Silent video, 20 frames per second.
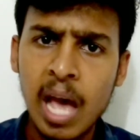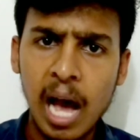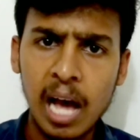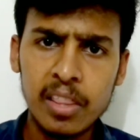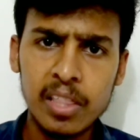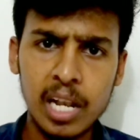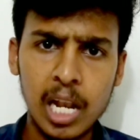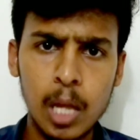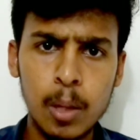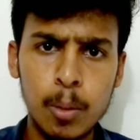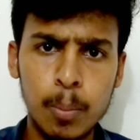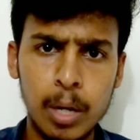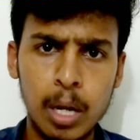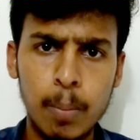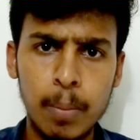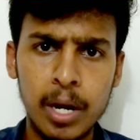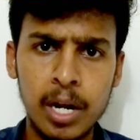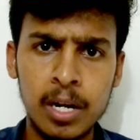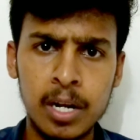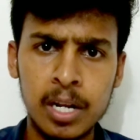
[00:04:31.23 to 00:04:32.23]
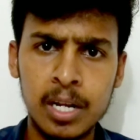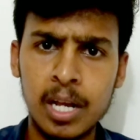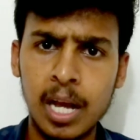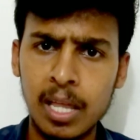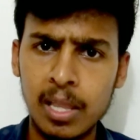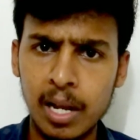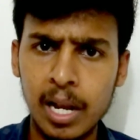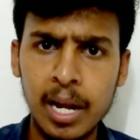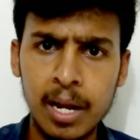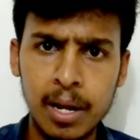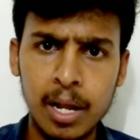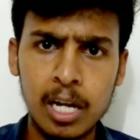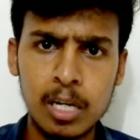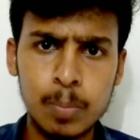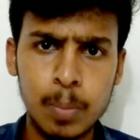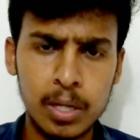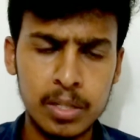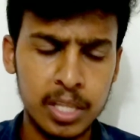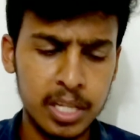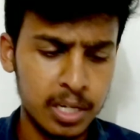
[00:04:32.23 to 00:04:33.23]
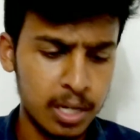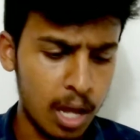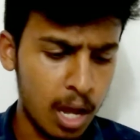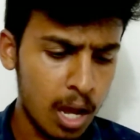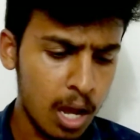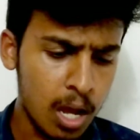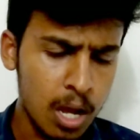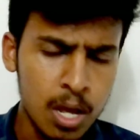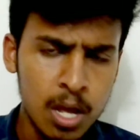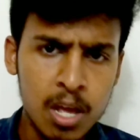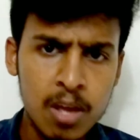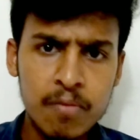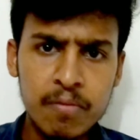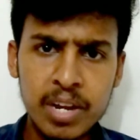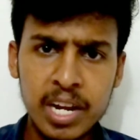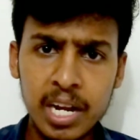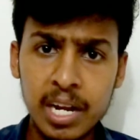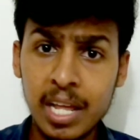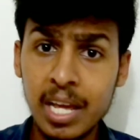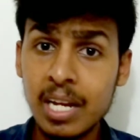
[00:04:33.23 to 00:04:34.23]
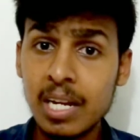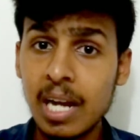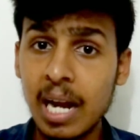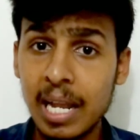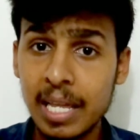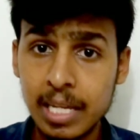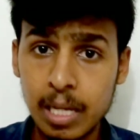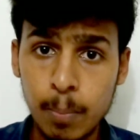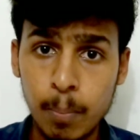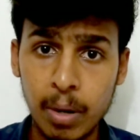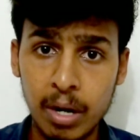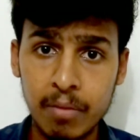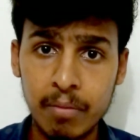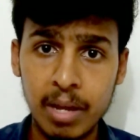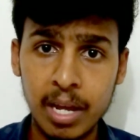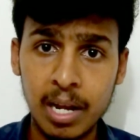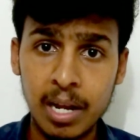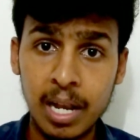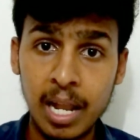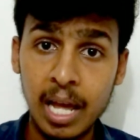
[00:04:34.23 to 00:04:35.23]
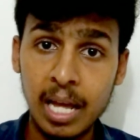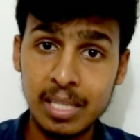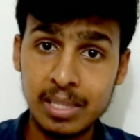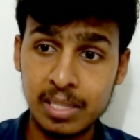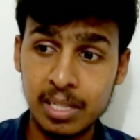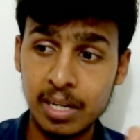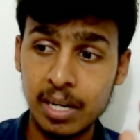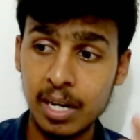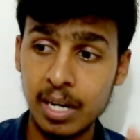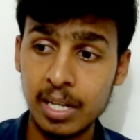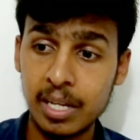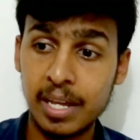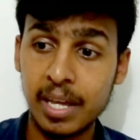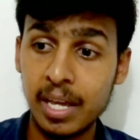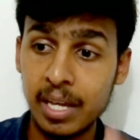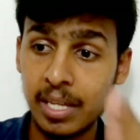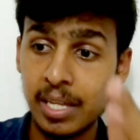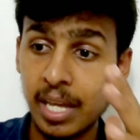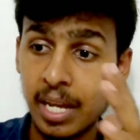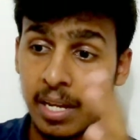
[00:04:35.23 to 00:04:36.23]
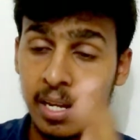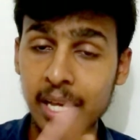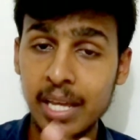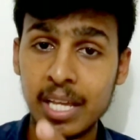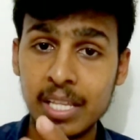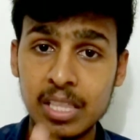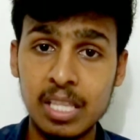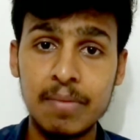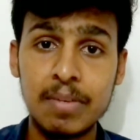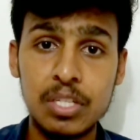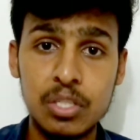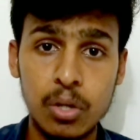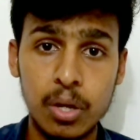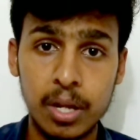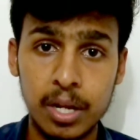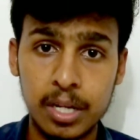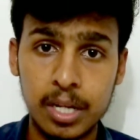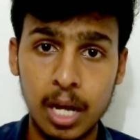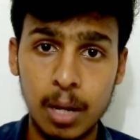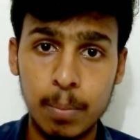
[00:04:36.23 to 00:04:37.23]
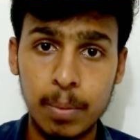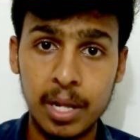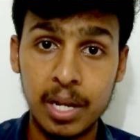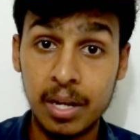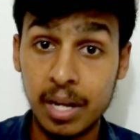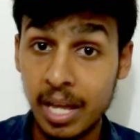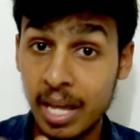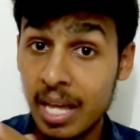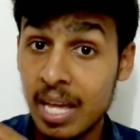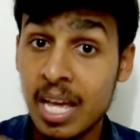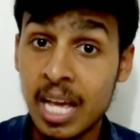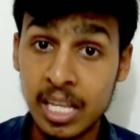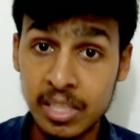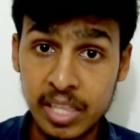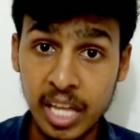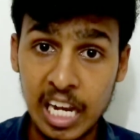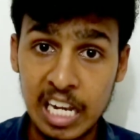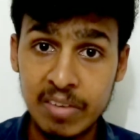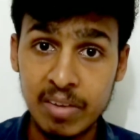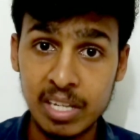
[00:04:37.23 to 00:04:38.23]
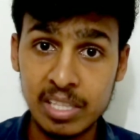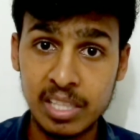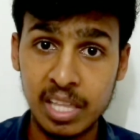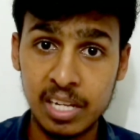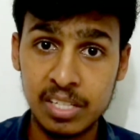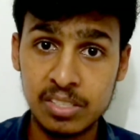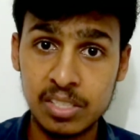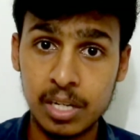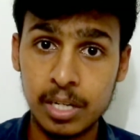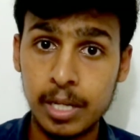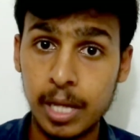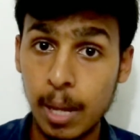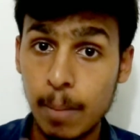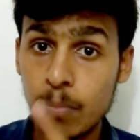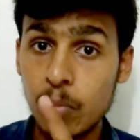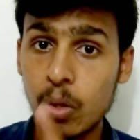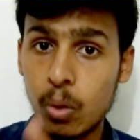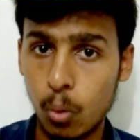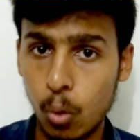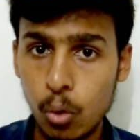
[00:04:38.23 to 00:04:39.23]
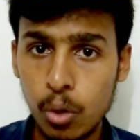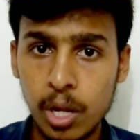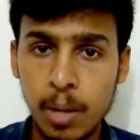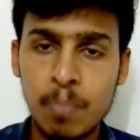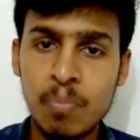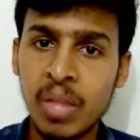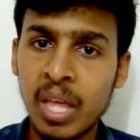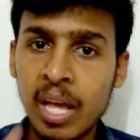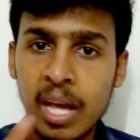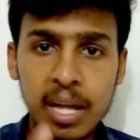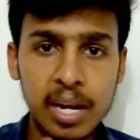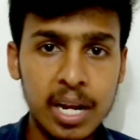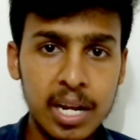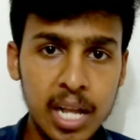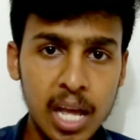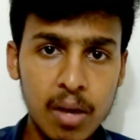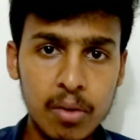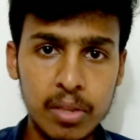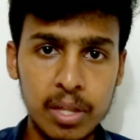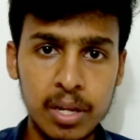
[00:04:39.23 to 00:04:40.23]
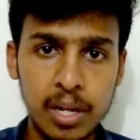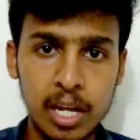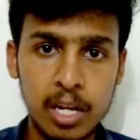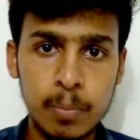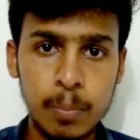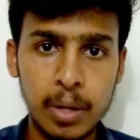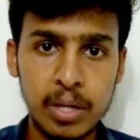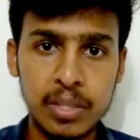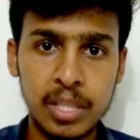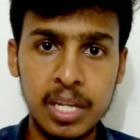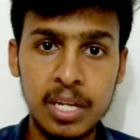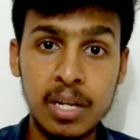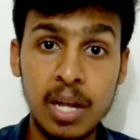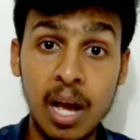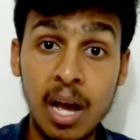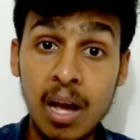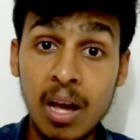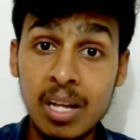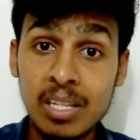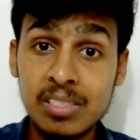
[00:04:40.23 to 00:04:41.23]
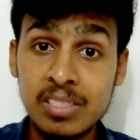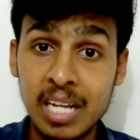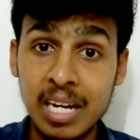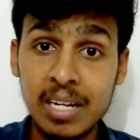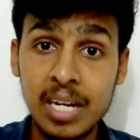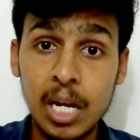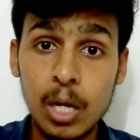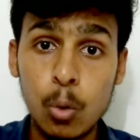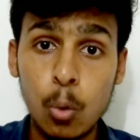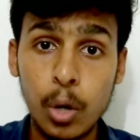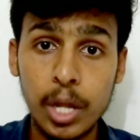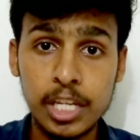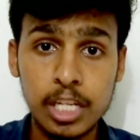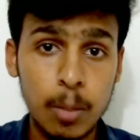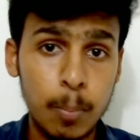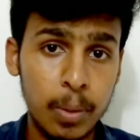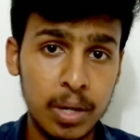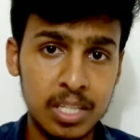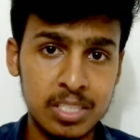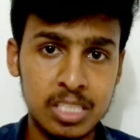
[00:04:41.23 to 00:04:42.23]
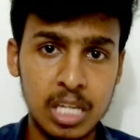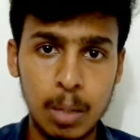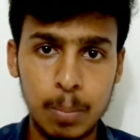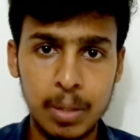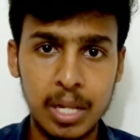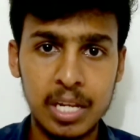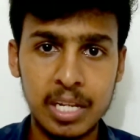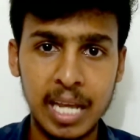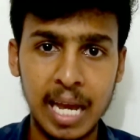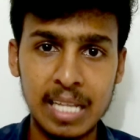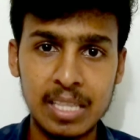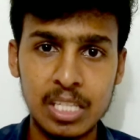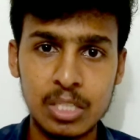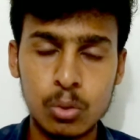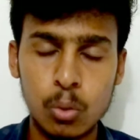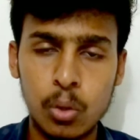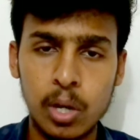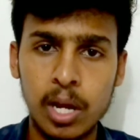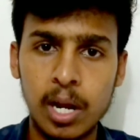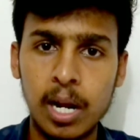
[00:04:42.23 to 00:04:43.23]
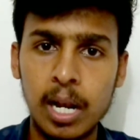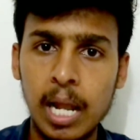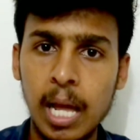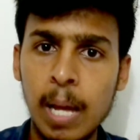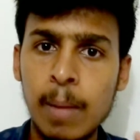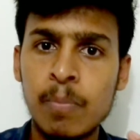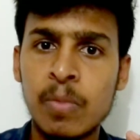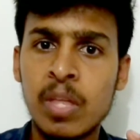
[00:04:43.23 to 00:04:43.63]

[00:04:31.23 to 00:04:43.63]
அதெல்லாம் இப்போ நம்ம கிட்ட இருக்கு அதெல்லாம் என்னன்னு பார்த்தீங்கன்னா வீடு கலைக்கப்படவே இல்லை திருடனுக்கு எங்க எந்த விஷயம் இருக்கு அப்படின்னு தெளிவா தெரிஞ்சிருக்கு ஒண்ணு ரெண்டாவது என்னன்னு பார்த்தீங்கன்னா ஜன்னல் உடைக்கப்பட்டுச்சு அப்படின்னு கேத்தி சொன்னாங்கல்ல